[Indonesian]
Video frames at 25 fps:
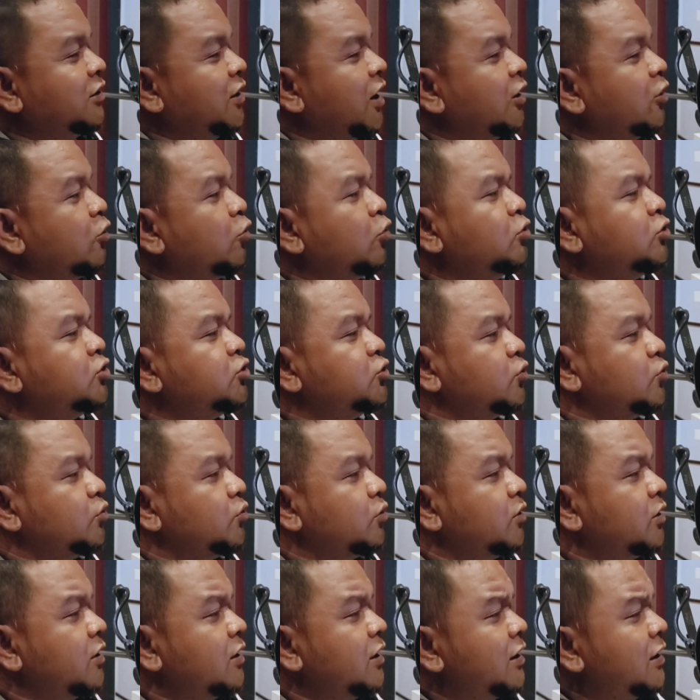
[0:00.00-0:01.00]
dengan khusyuk
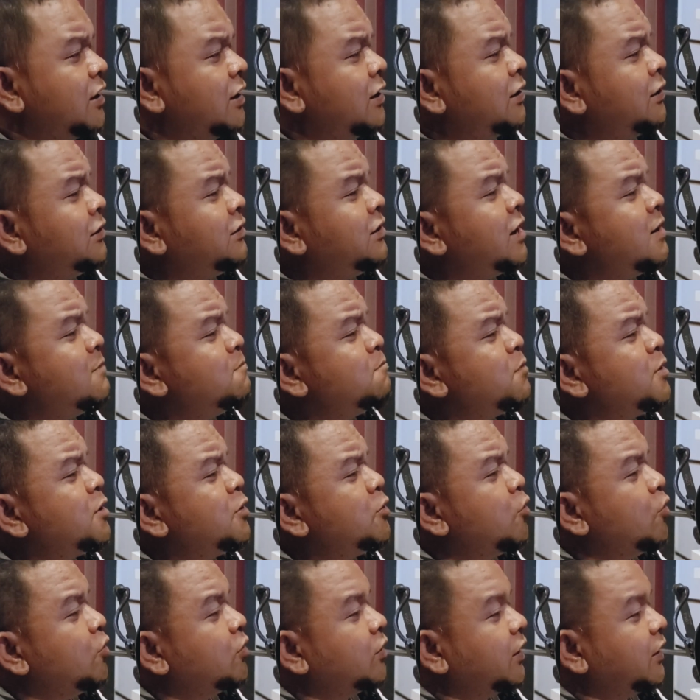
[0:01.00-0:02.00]
dan
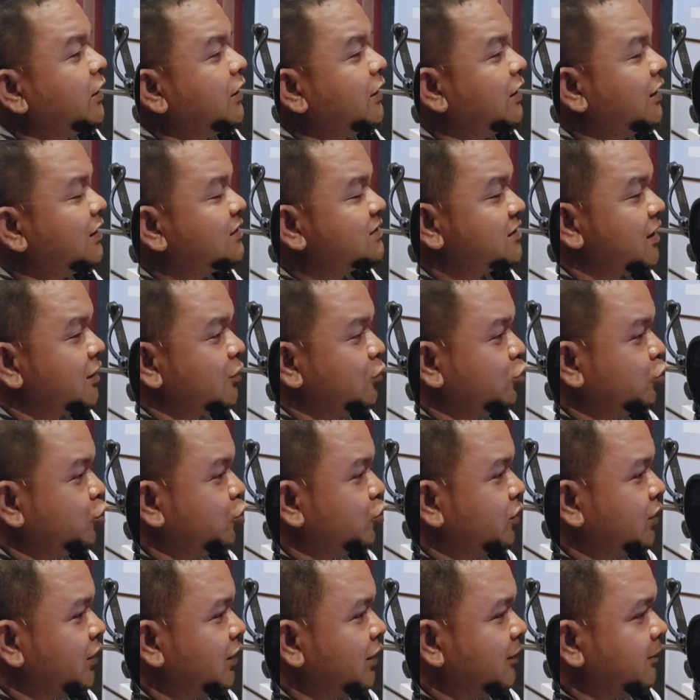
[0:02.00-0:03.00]
penuh keikhlasan
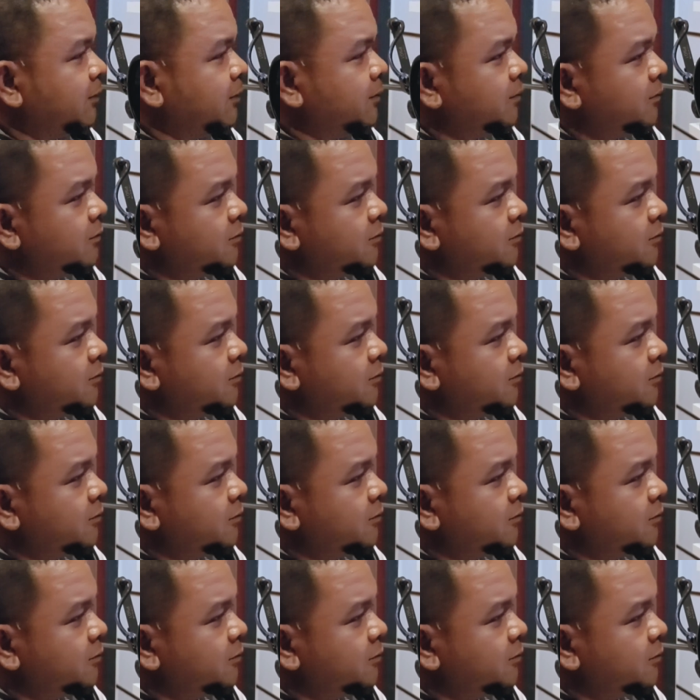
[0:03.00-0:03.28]
untuk lilit